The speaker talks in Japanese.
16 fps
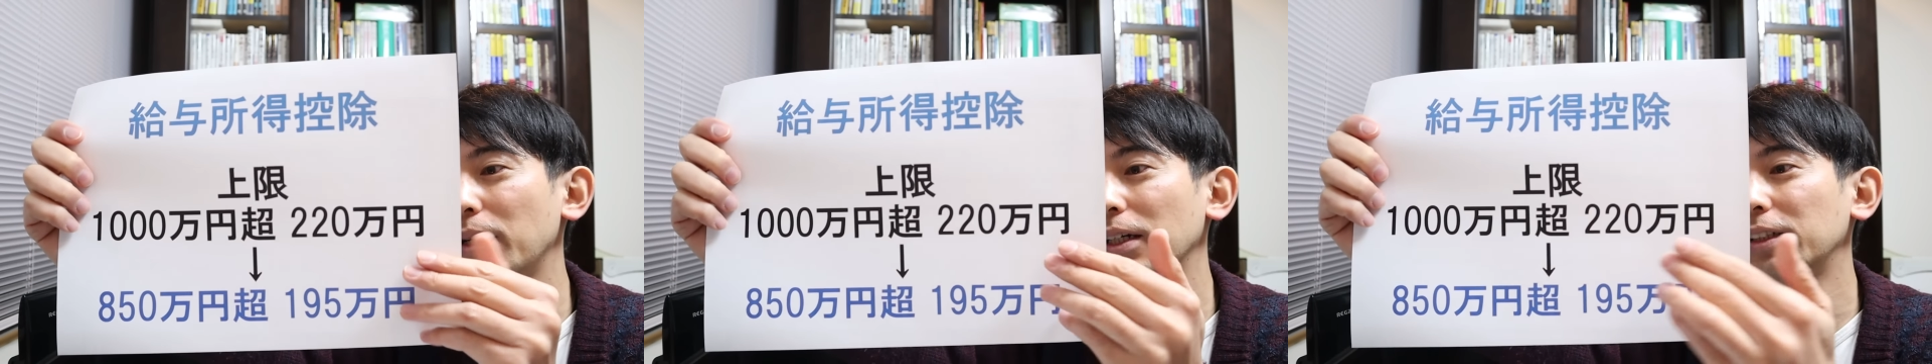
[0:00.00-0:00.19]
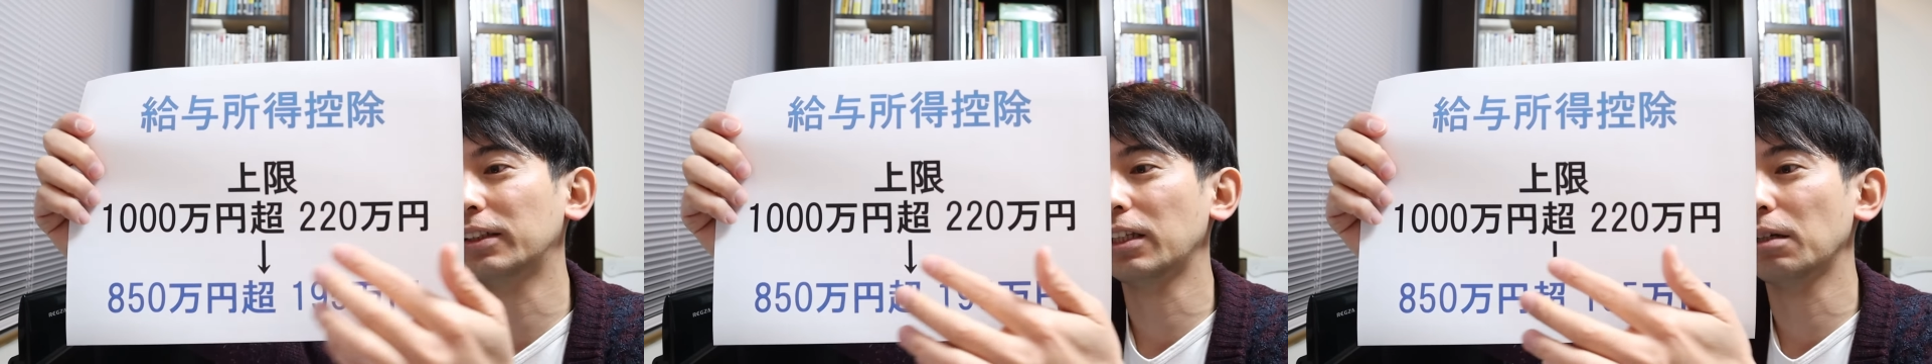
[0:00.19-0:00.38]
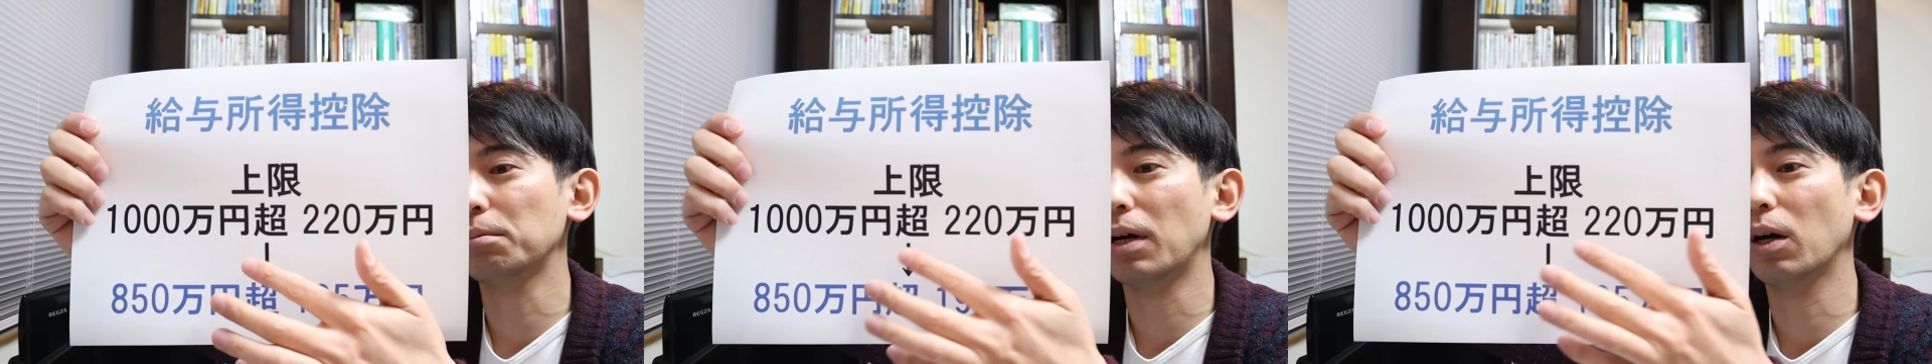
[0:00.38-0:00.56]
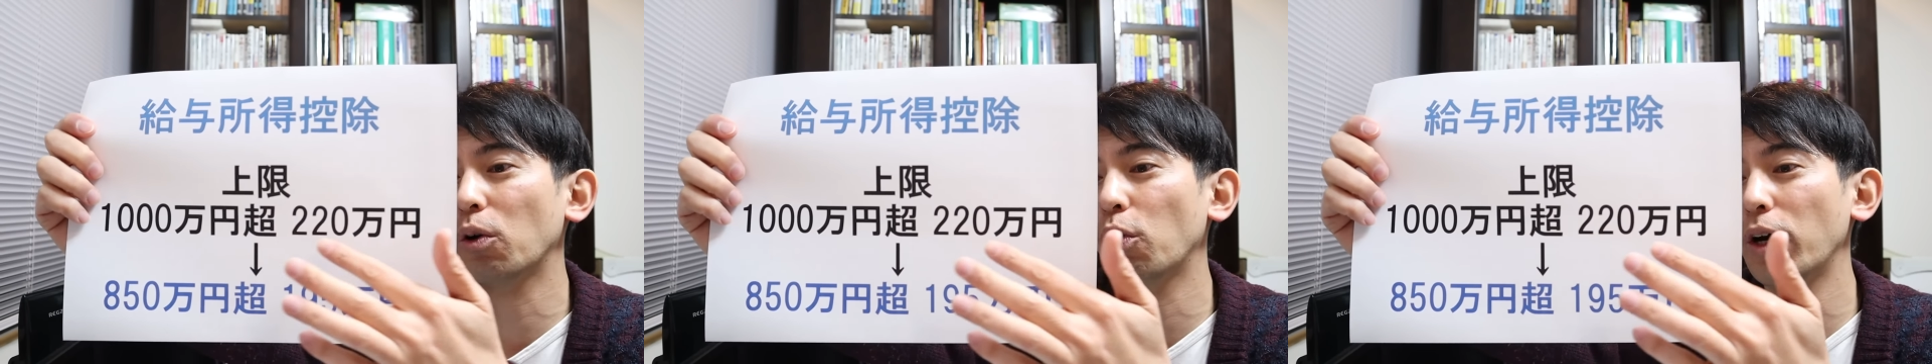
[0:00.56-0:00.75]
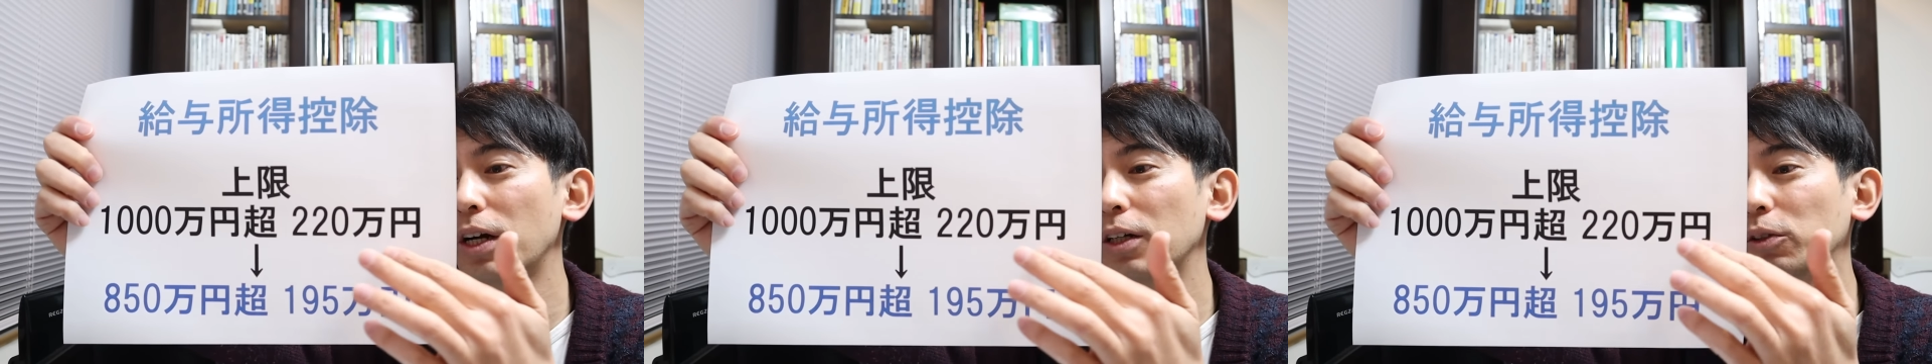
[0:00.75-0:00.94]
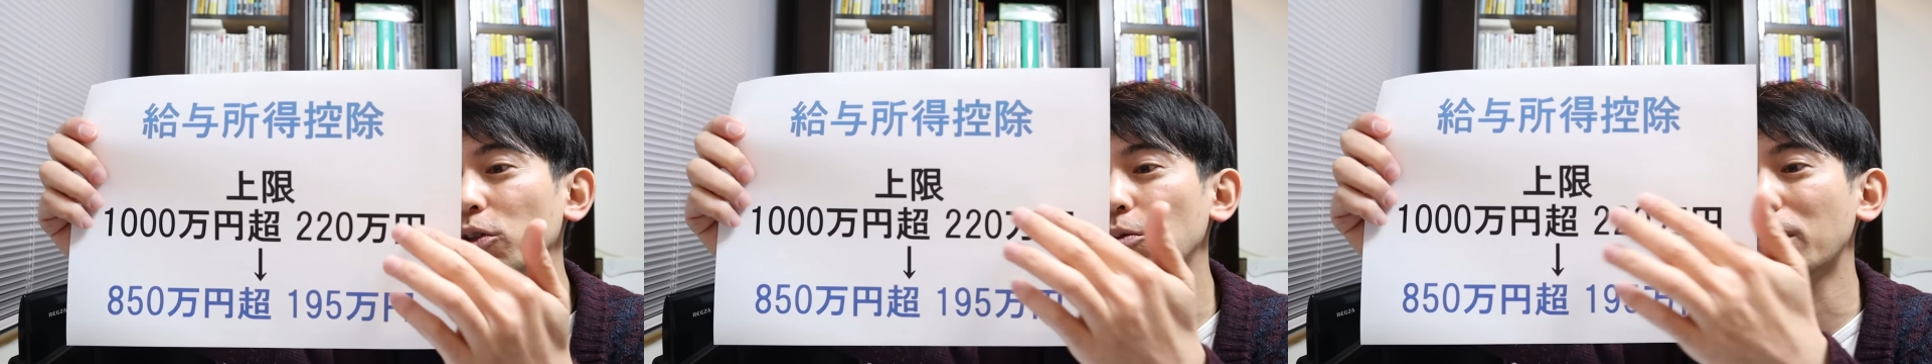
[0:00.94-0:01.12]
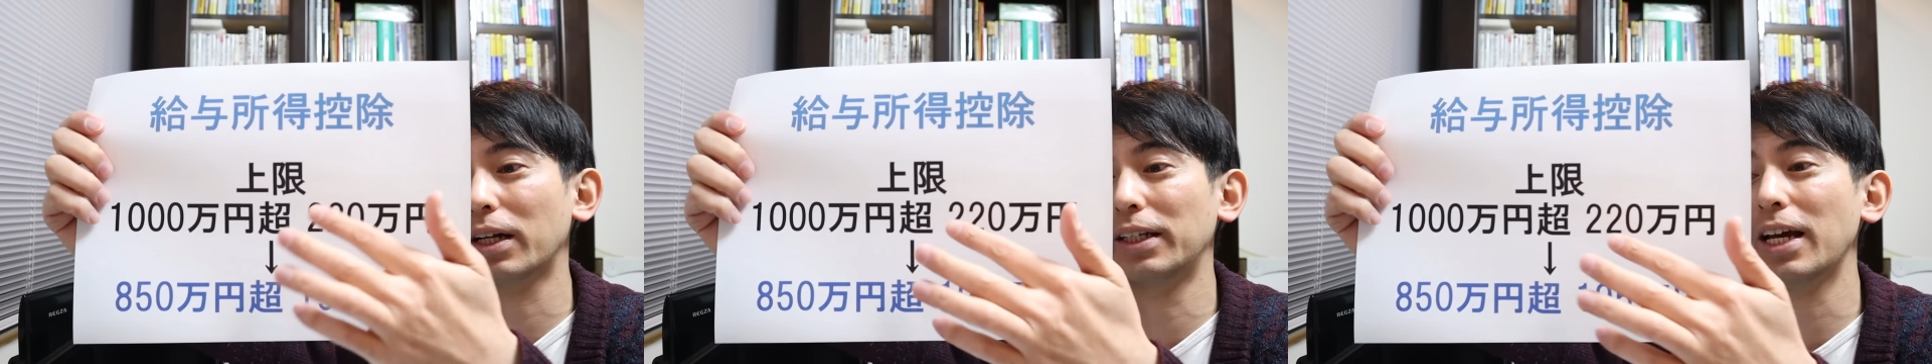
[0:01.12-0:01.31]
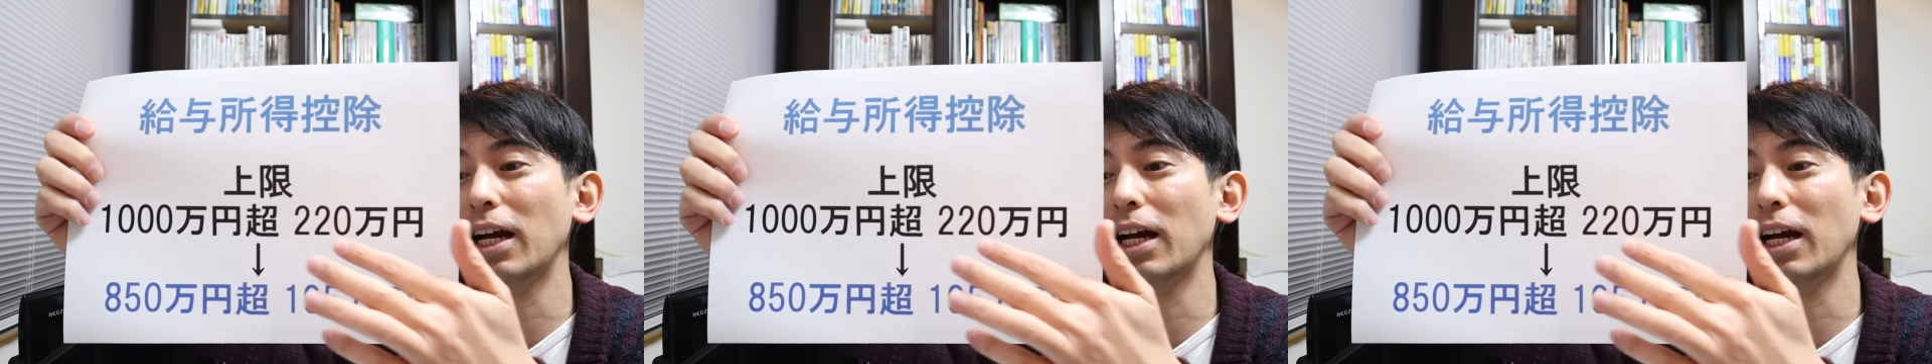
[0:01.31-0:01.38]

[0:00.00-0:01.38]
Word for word: まあ、せんまん超えると、まあ、